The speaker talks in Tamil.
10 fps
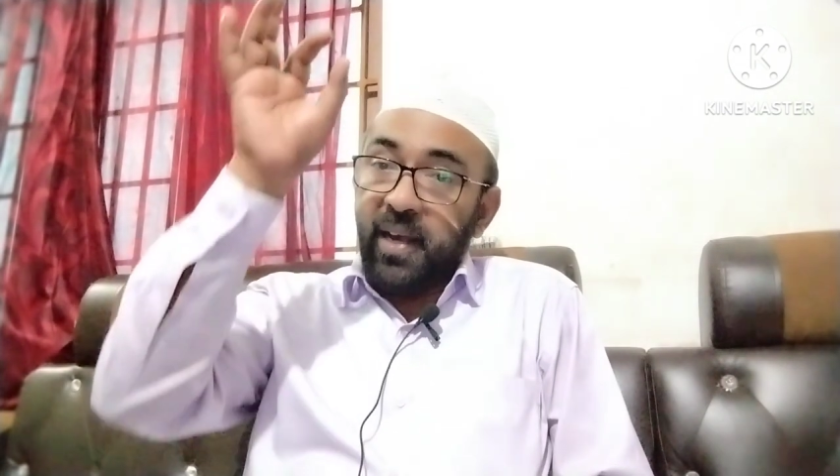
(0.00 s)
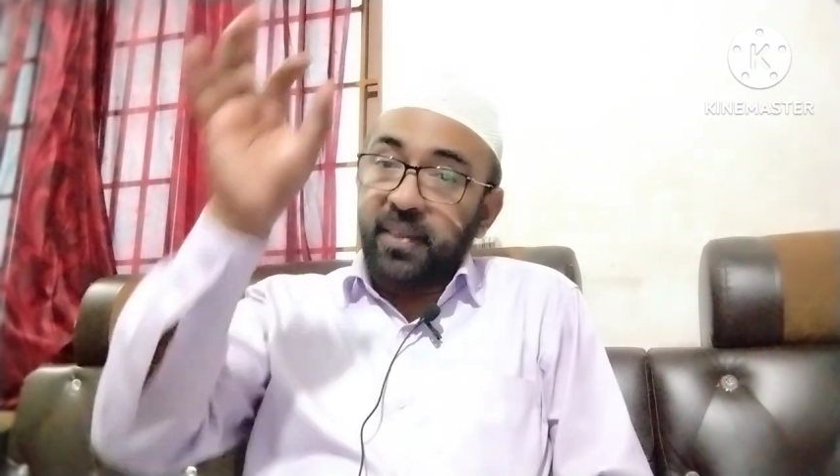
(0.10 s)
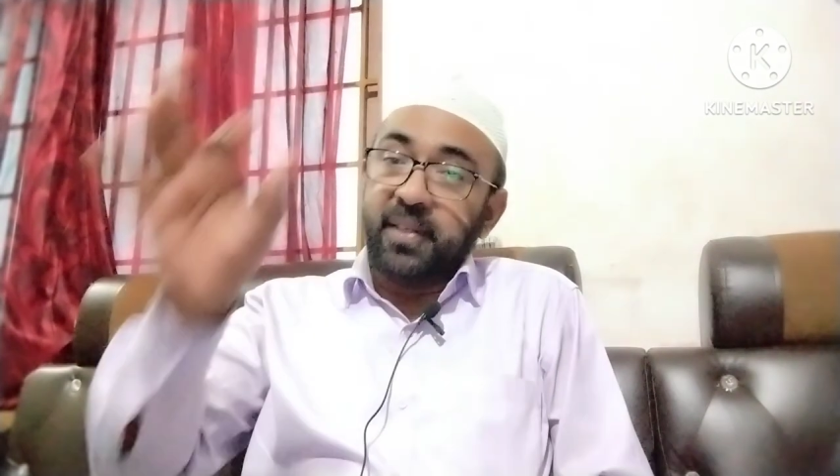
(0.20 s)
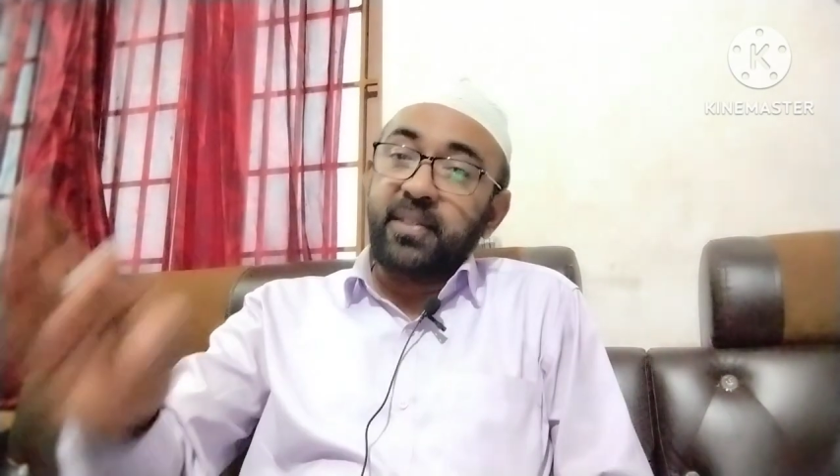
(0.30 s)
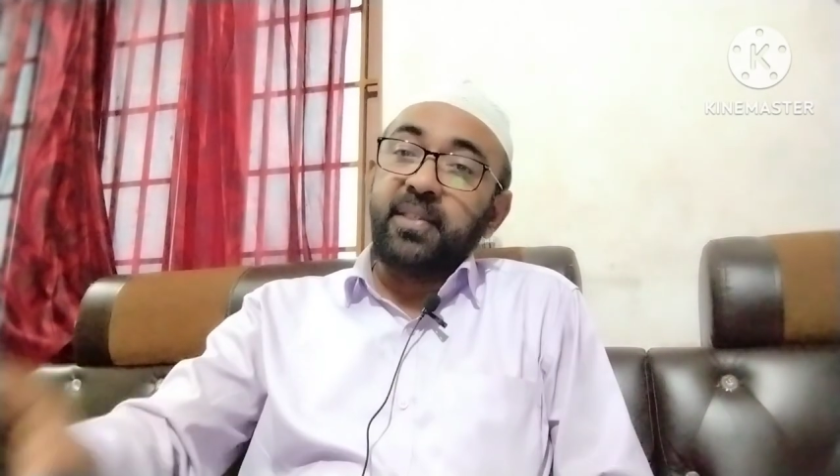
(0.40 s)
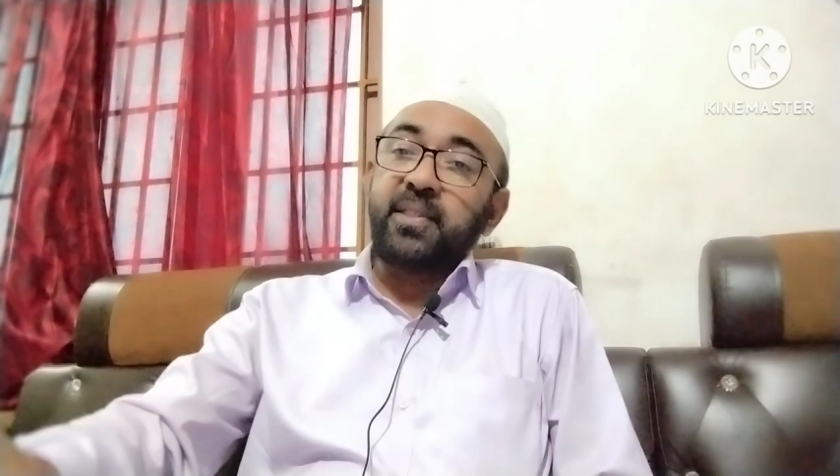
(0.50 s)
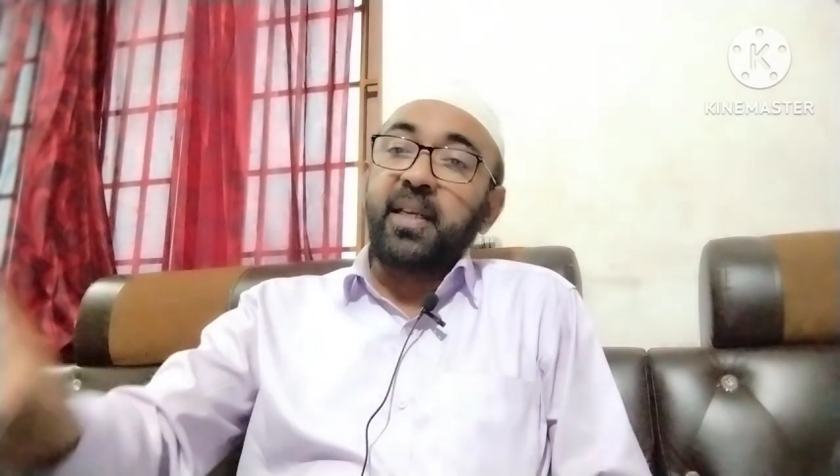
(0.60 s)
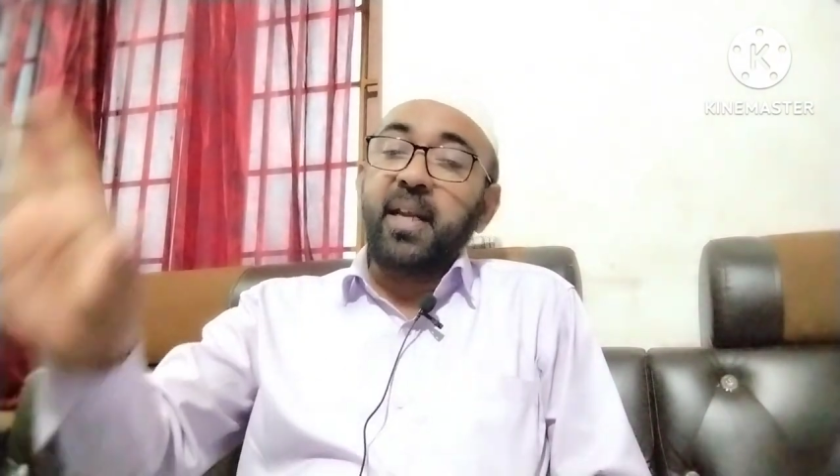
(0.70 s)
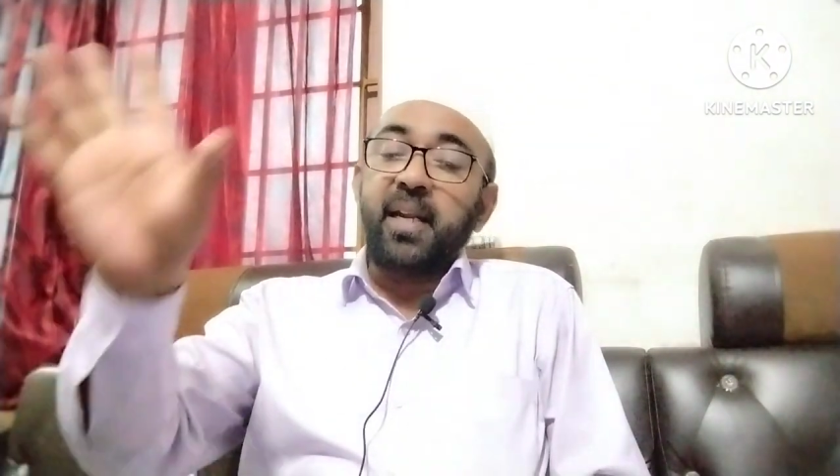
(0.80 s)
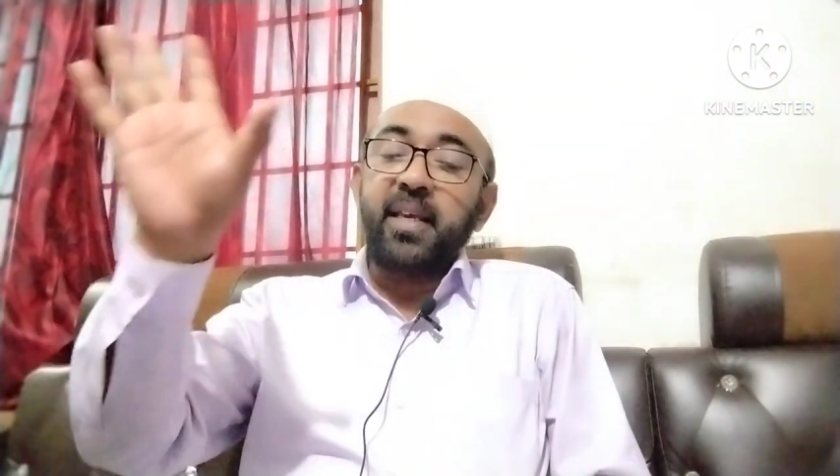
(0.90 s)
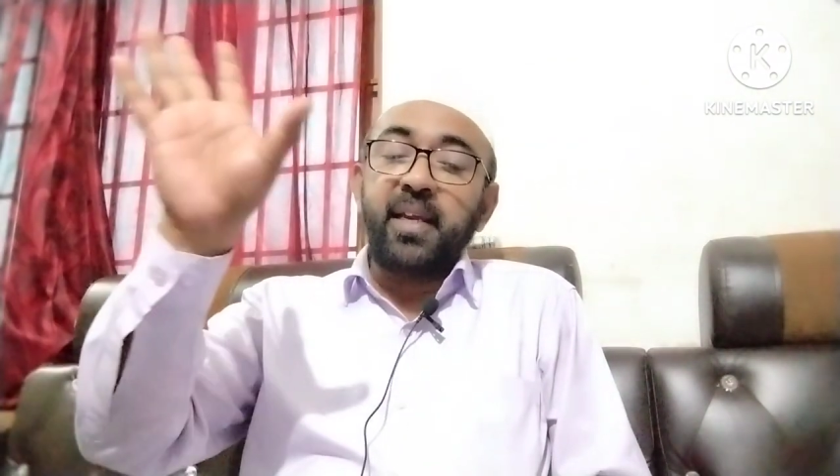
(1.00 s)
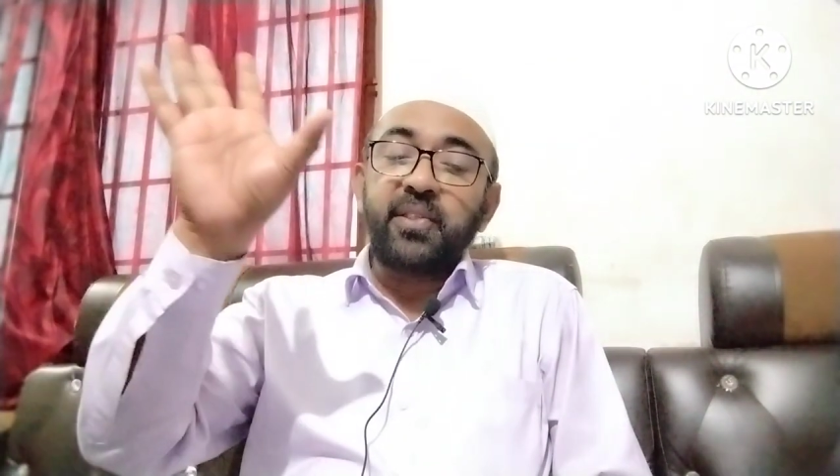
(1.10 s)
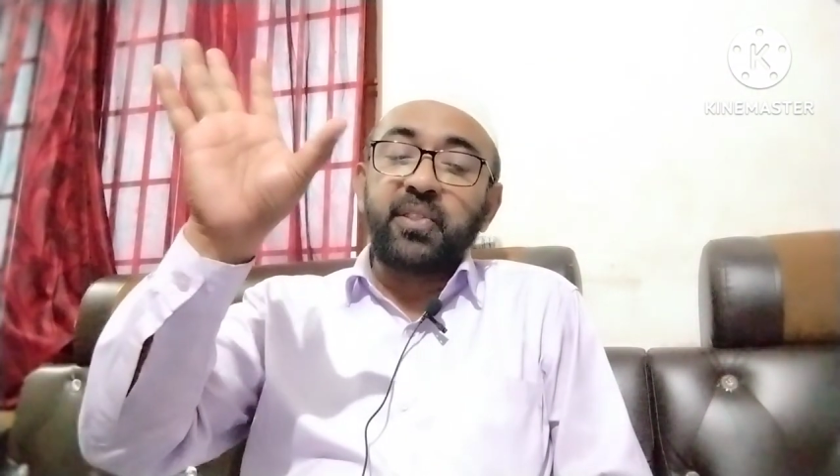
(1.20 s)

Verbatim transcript: அந்த இஸ்ரேலிய